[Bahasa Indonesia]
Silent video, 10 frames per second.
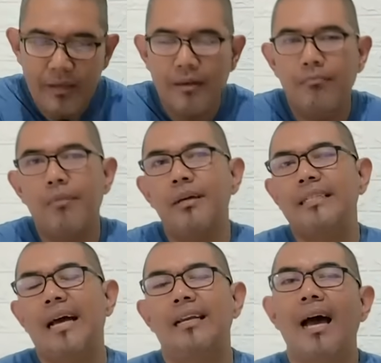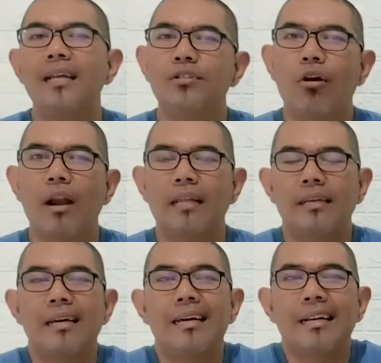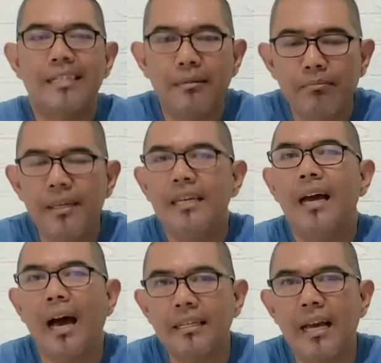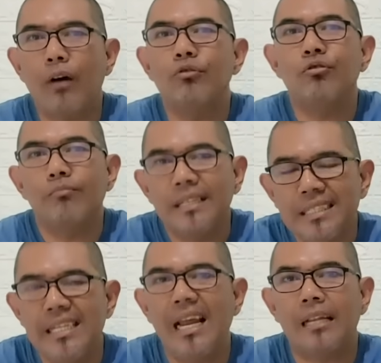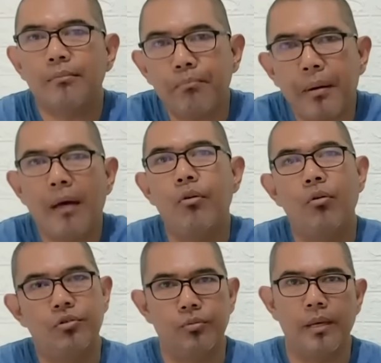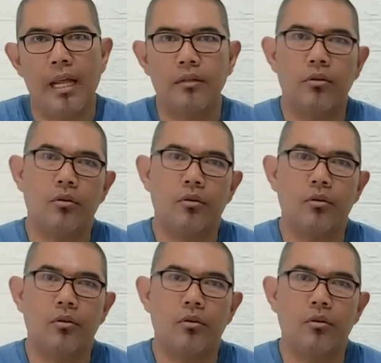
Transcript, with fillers: membecandain sholat demi hanya untuk menjilat Prabowo Subianto.